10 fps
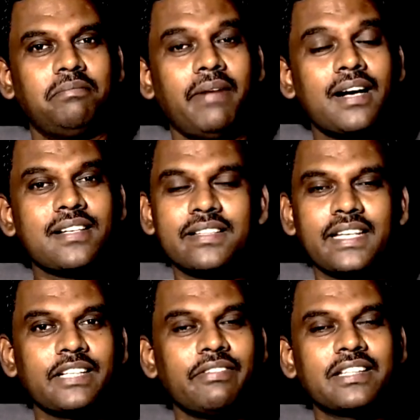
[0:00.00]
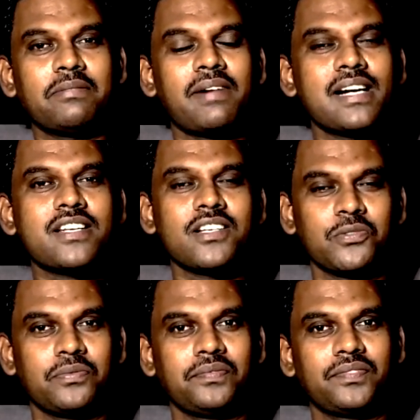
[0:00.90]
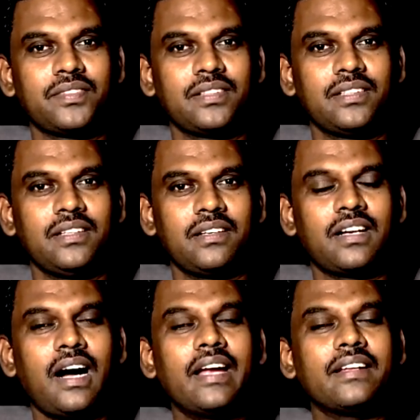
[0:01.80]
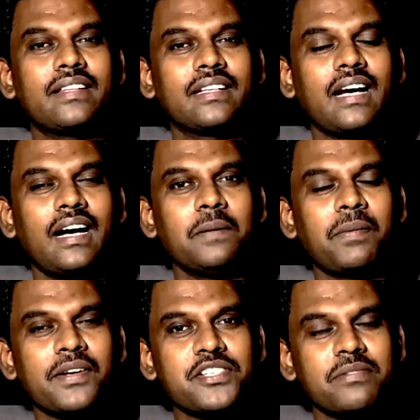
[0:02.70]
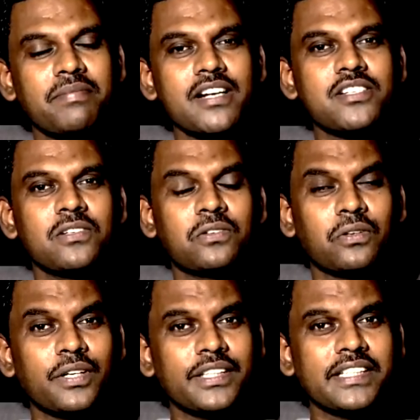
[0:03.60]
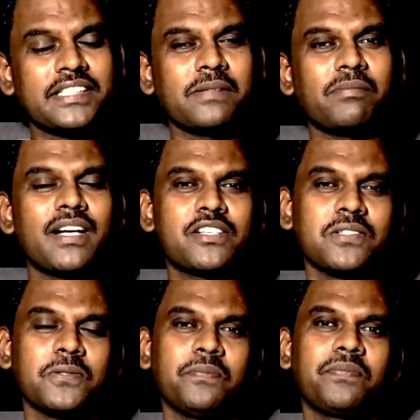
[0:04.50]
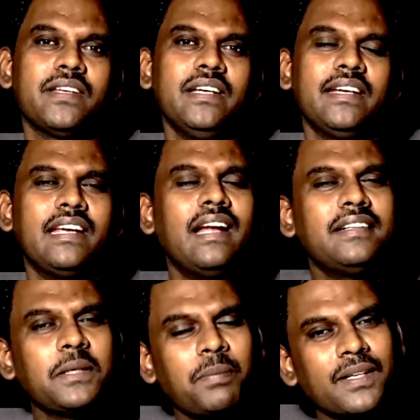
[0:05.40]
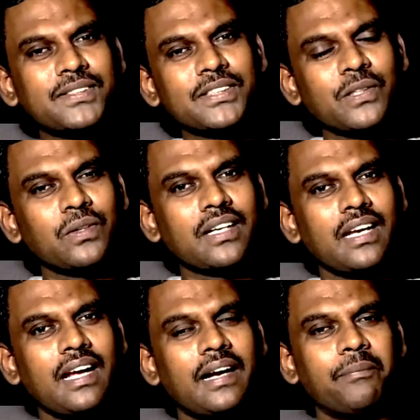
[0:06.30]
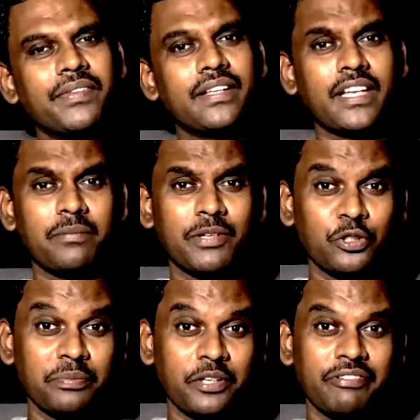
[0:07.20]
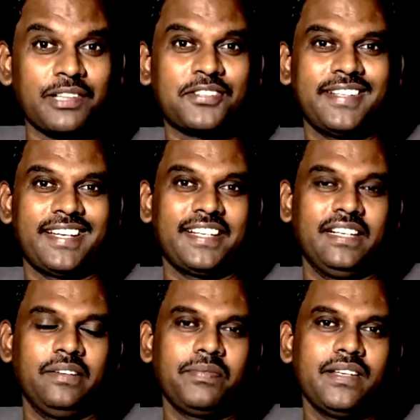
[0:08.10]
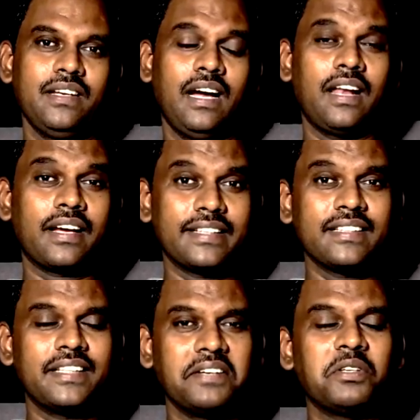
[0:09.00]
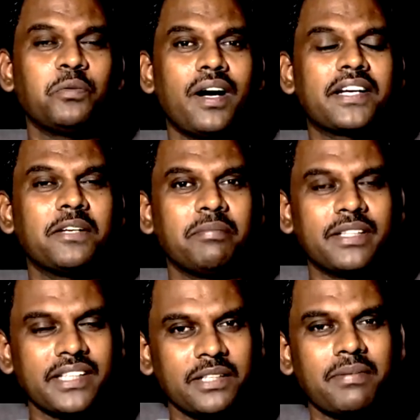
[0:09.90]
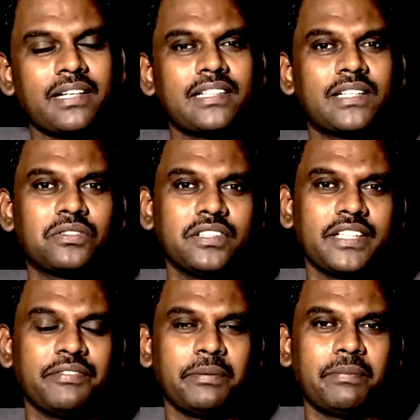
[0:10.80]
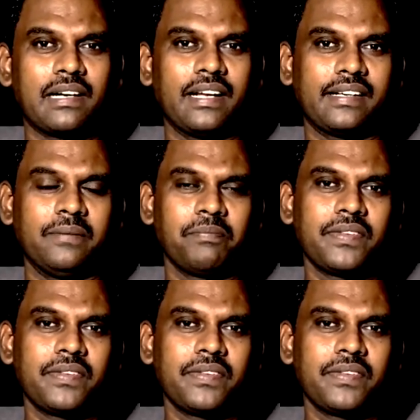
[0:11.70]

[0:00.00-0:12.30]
మాటల తర్వాత మాటలు గాయతి గాయపరిచే మాటలు కృంగదీసే మాటలు ఇలాంటి పరిస్థితులు కల ఈ దినమందు మీరు వెళ్తున్నారా అలాగైతే దేవుని వాక్యం మీతేనే మాట్లాడుతున్న దేవుని బిడ్డలారా